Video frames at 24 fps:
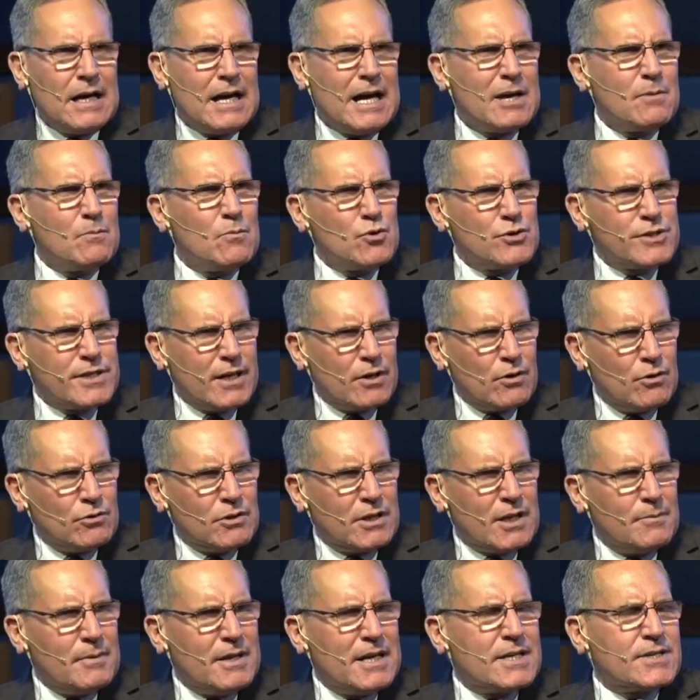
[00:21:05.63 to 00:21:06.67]
Hay mucha
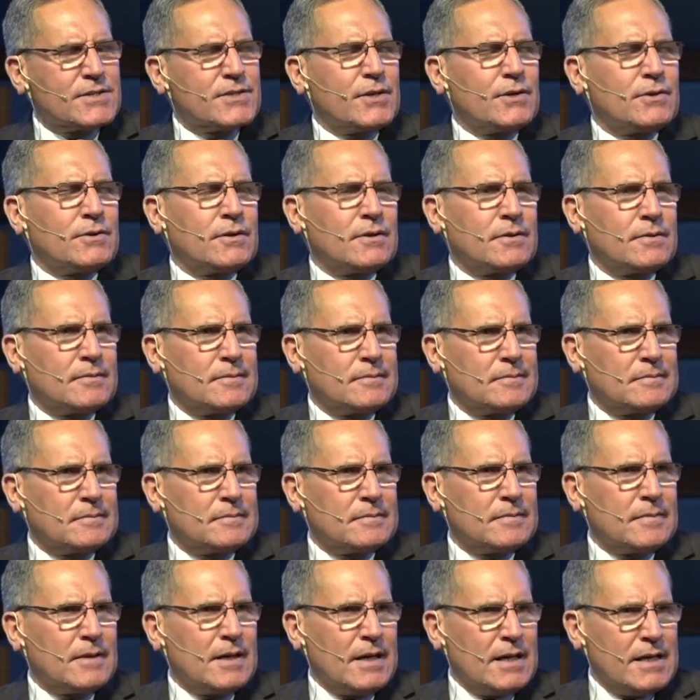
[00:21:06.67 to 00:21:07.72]
contaminación
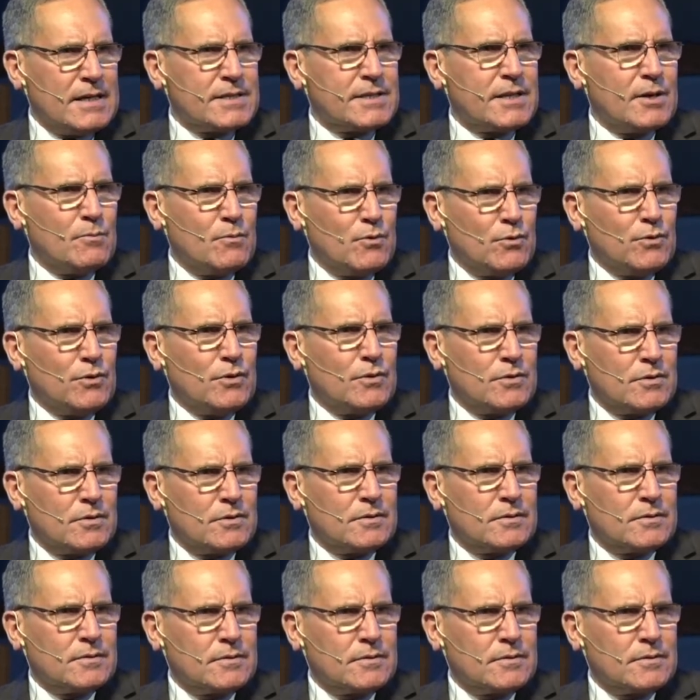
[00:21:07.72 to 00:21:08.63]
en este mundo.